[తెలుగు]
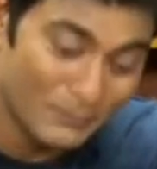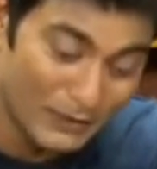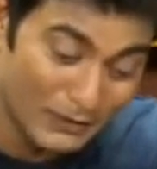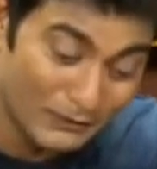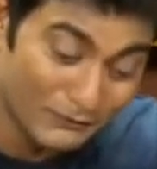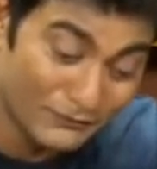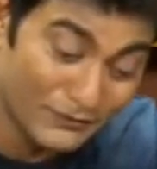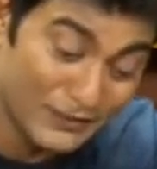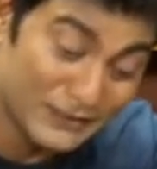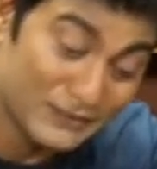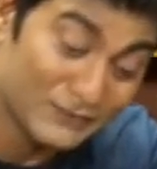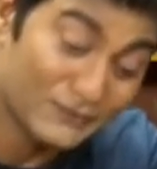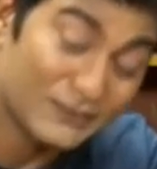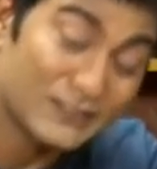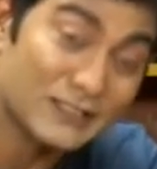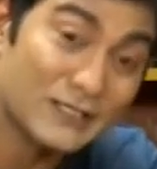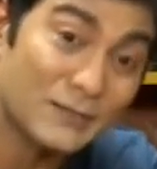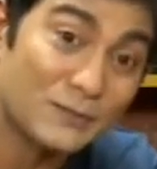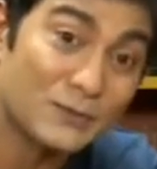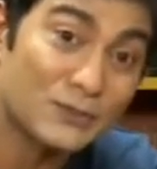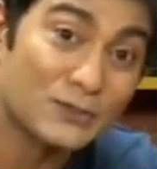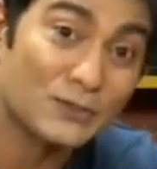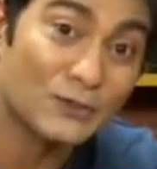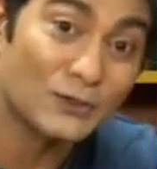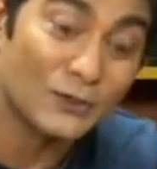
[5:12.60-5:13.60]
మనం ఫస్ట్ ఫస్ట్
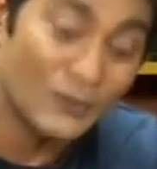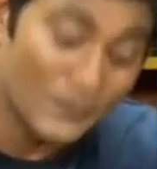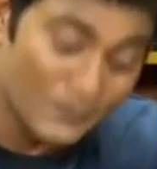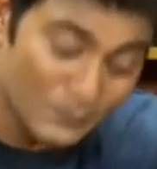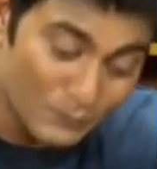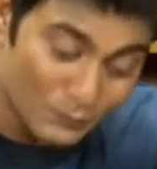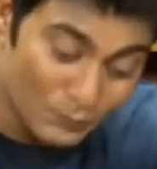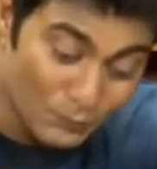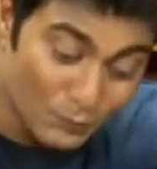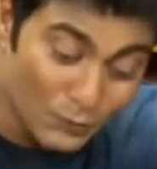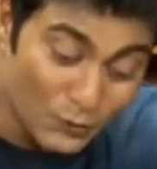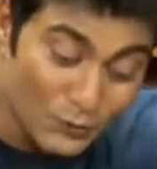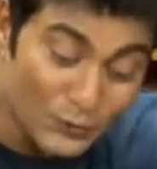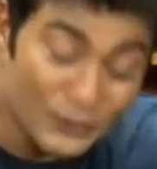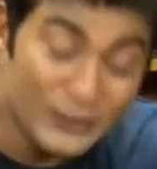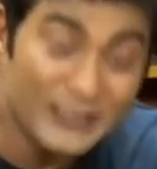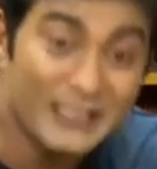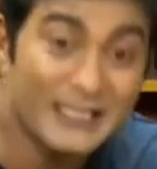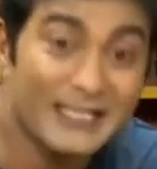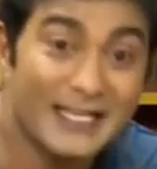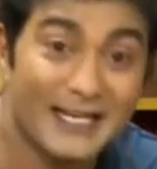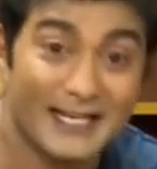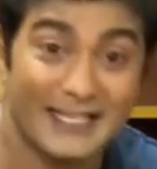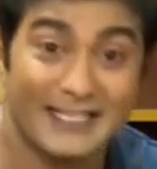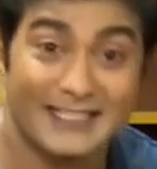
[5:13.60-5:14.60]
ఎపిసోడ్లో
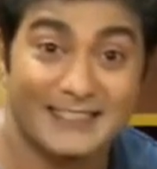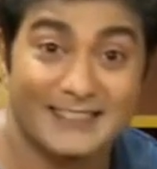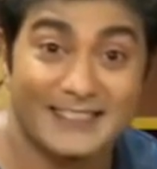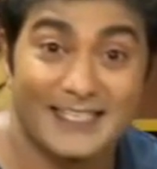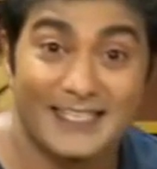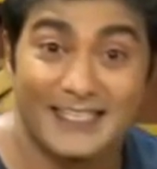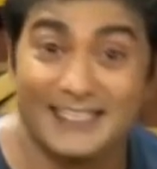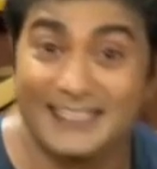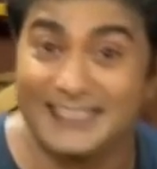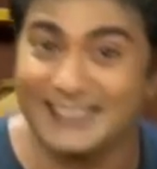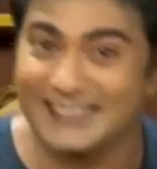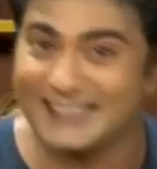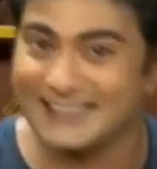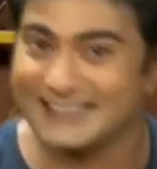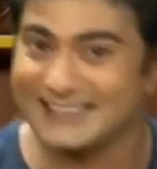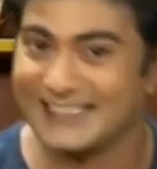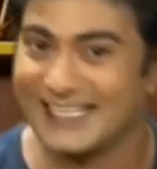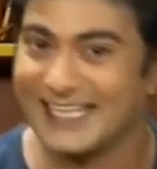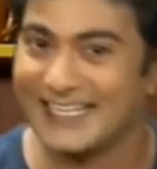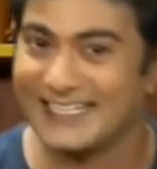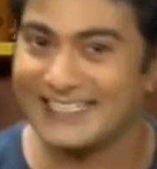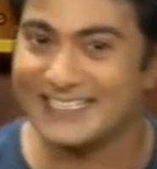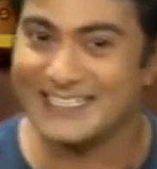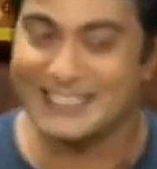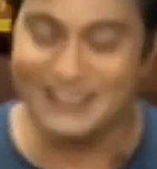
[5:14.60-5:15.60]
బూందీ రైతా
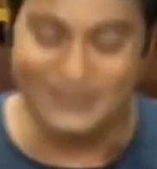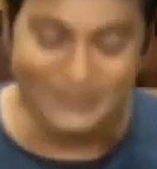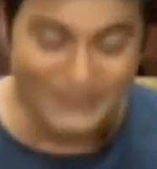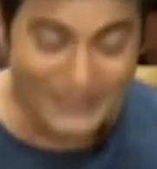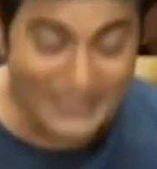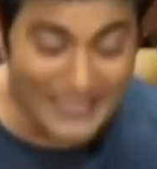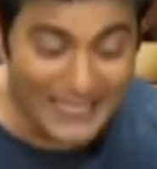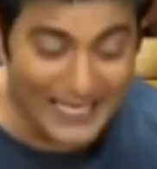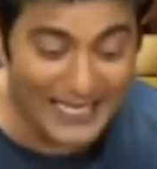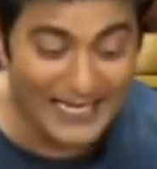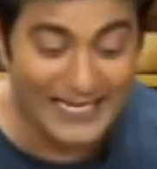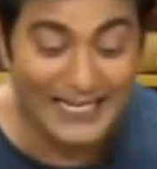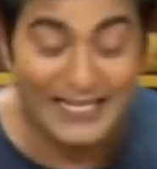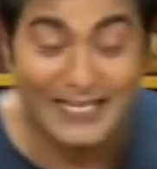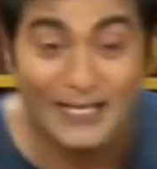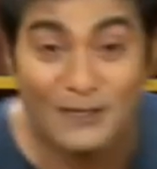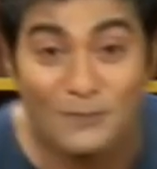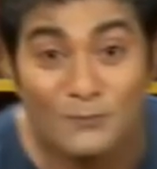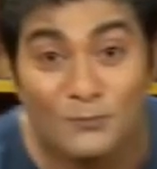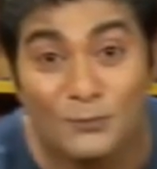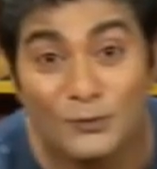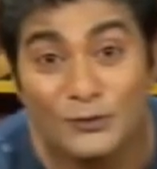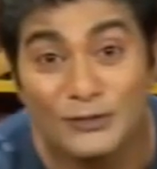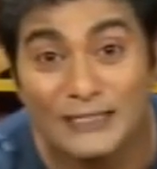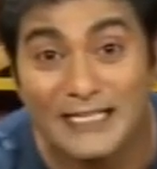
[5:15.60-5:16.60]
తయారు చేసాం అలాగే
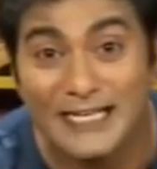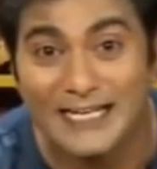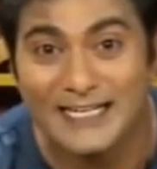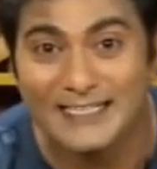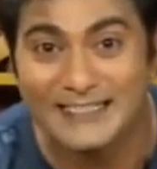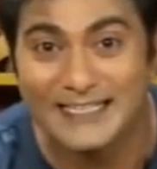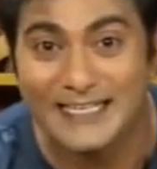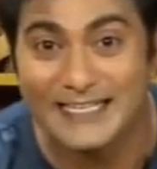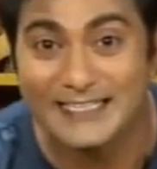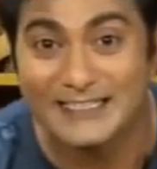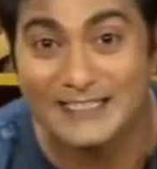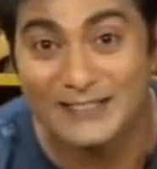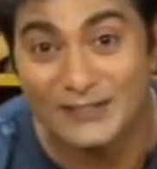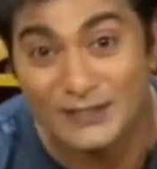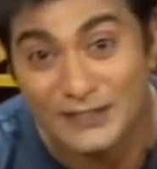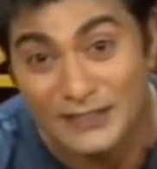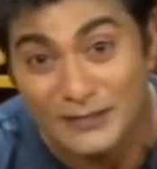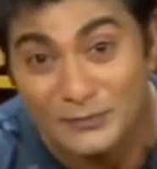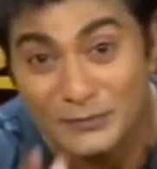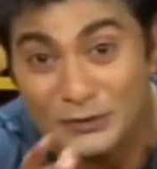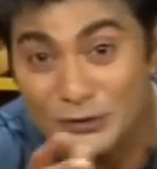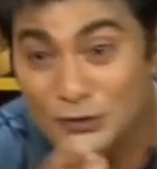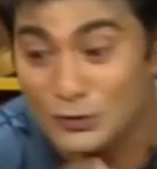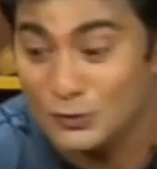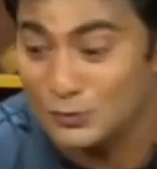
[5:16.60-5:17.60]
బూందీ ఎలా తయారు చేయాలో నేను మీకు